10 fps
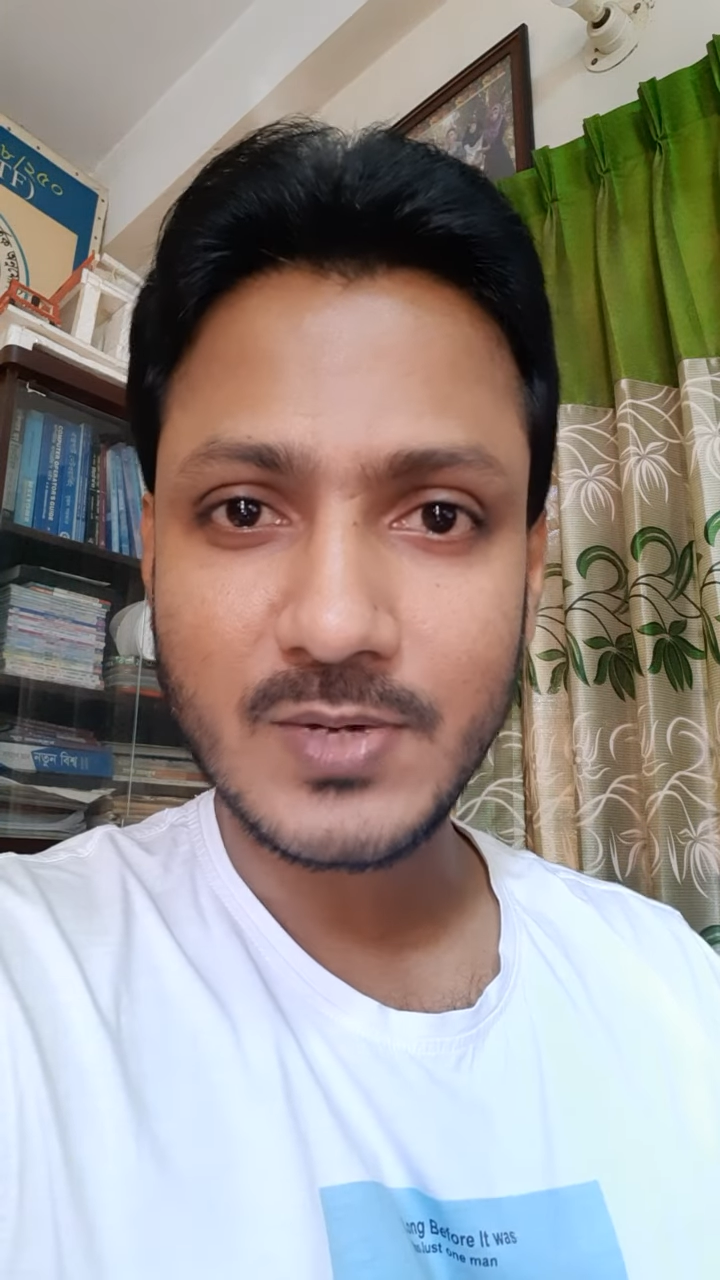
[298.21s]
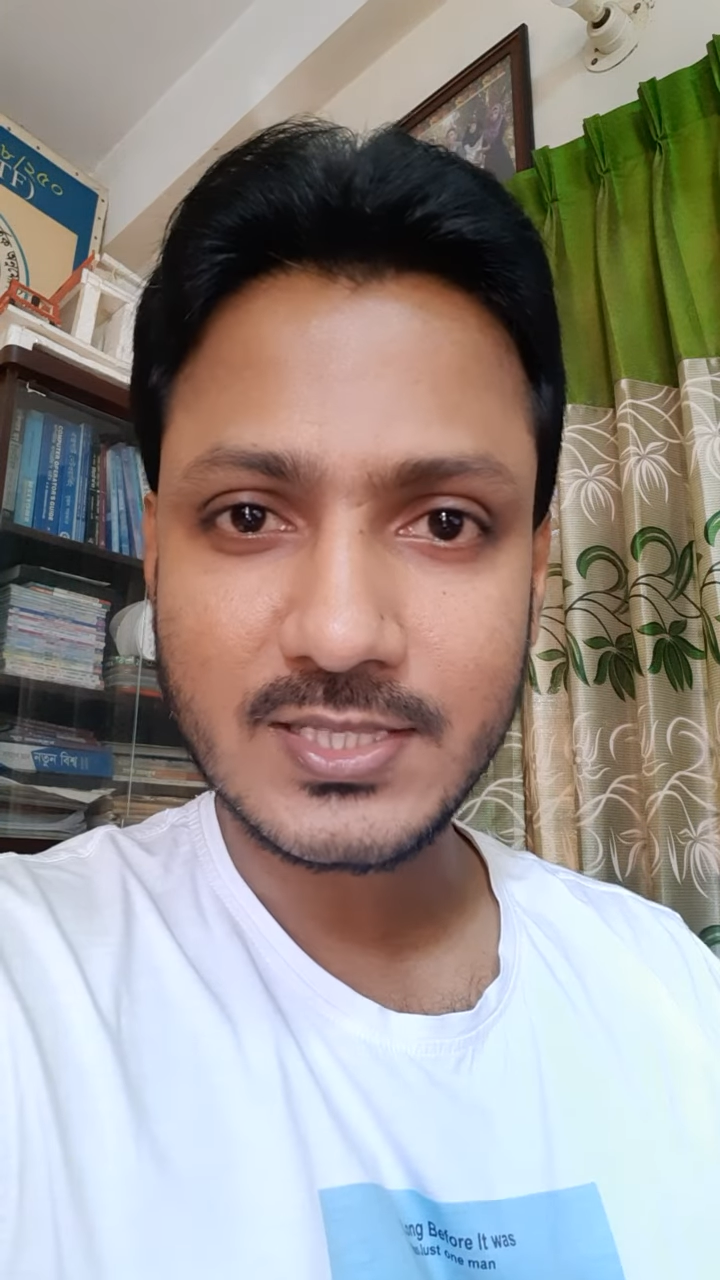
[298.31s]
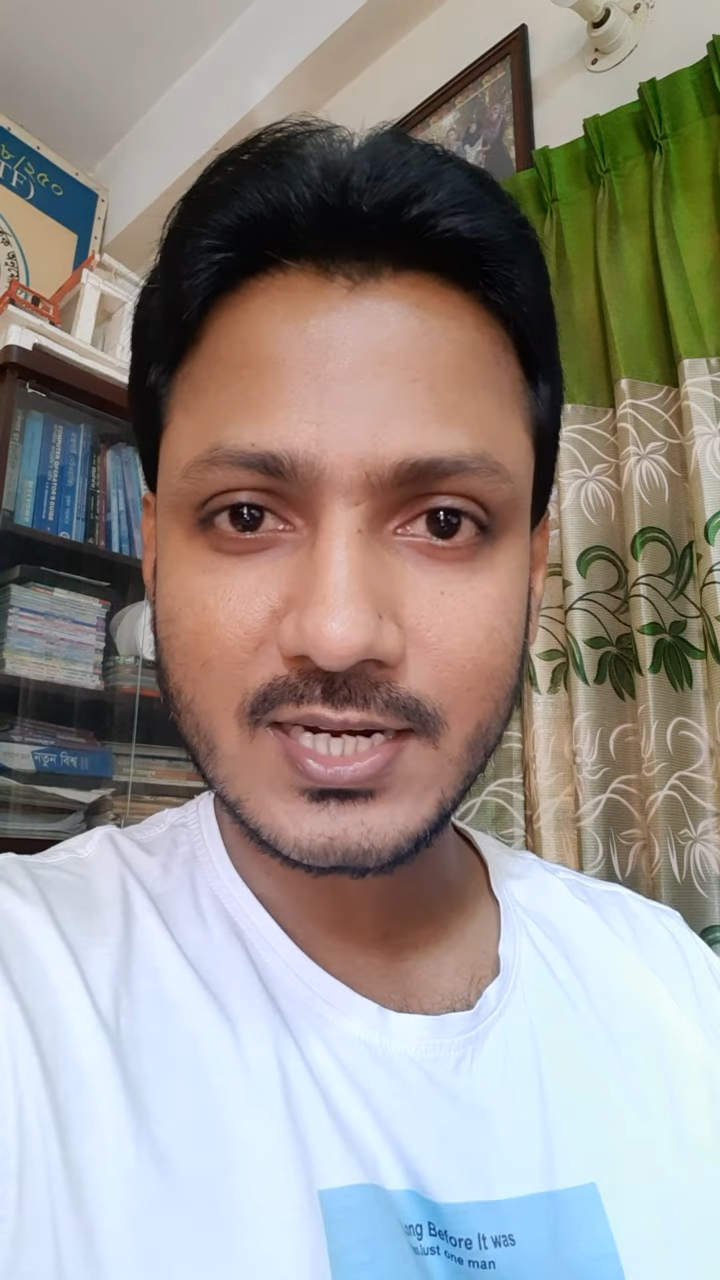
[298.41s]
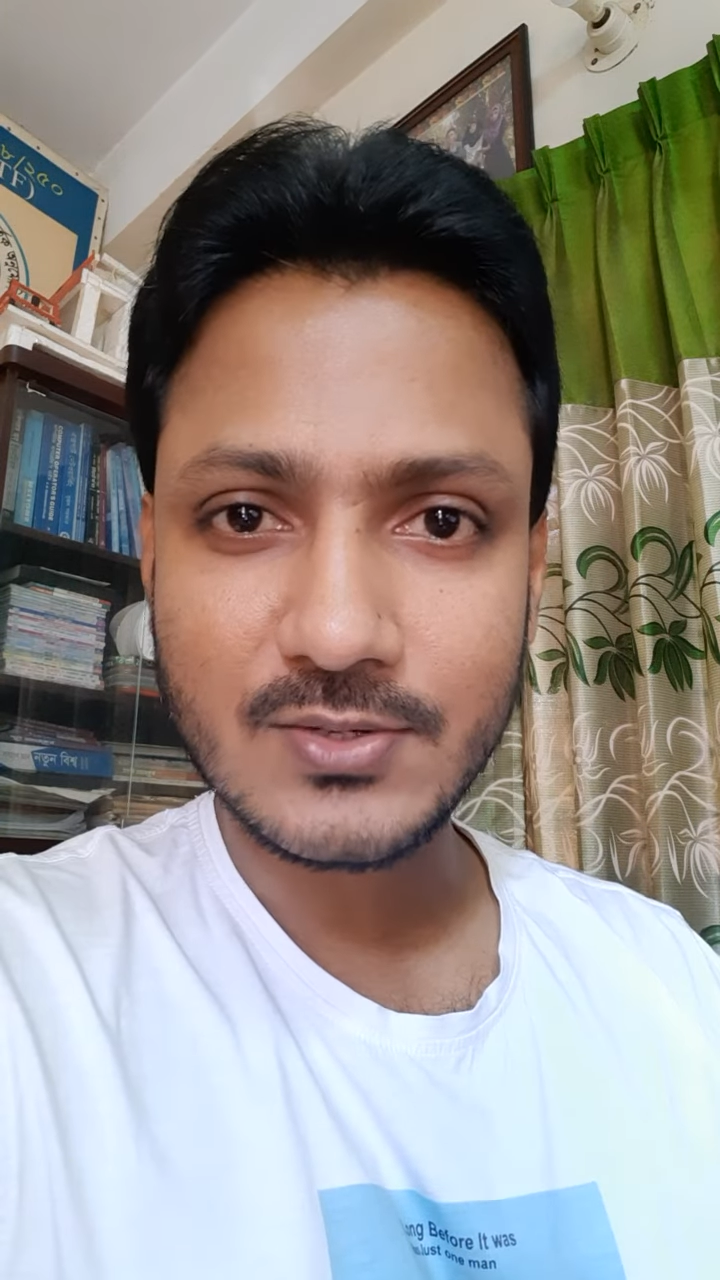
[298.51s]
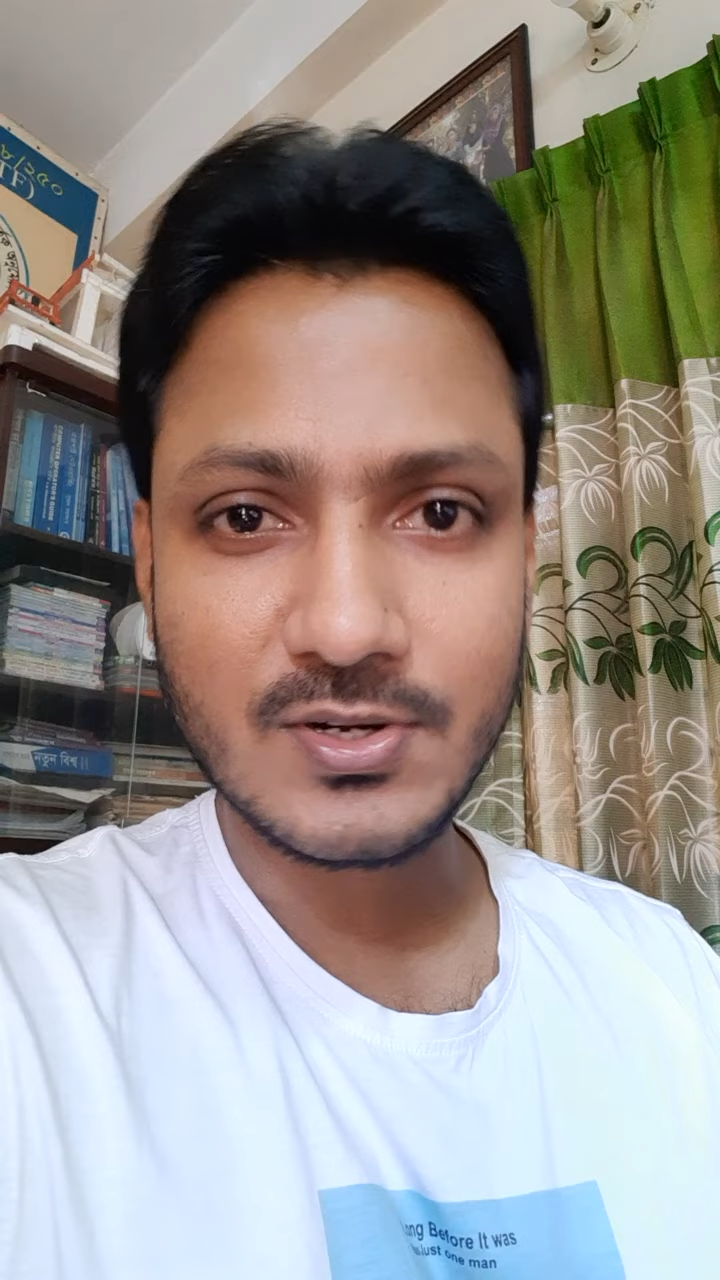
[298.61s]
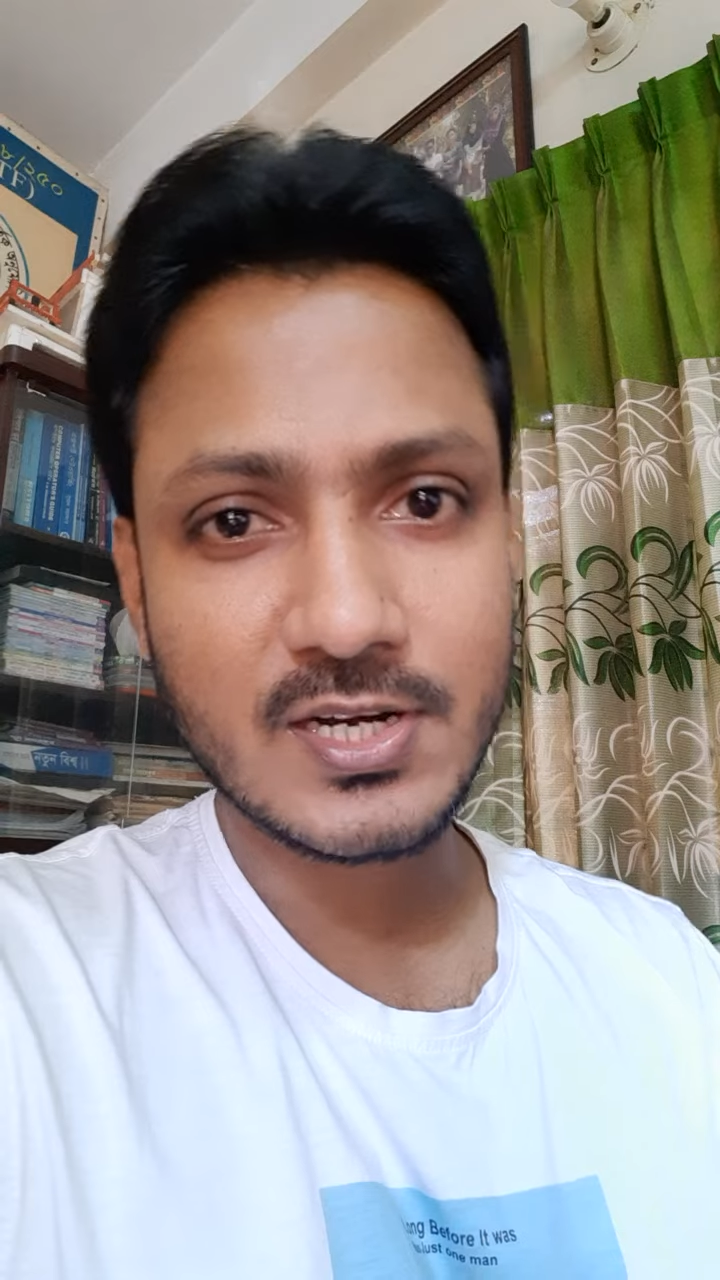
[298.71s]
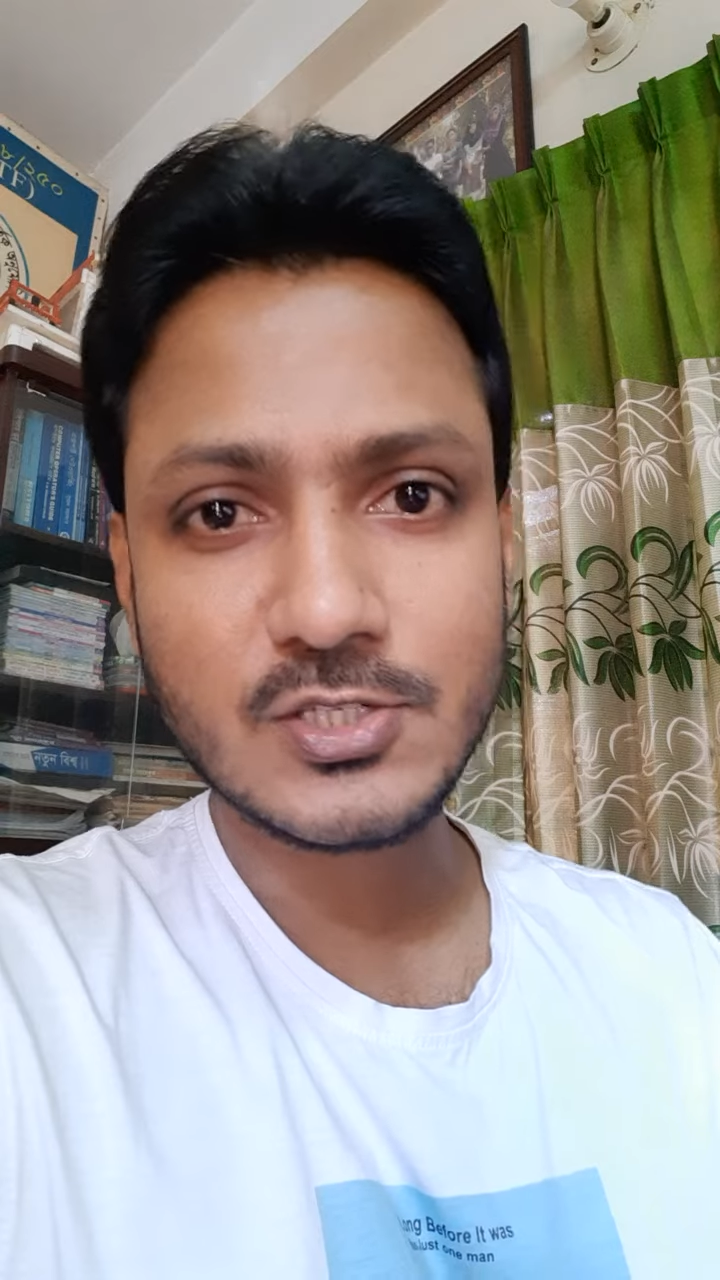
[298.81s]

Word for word: নেতারা করে না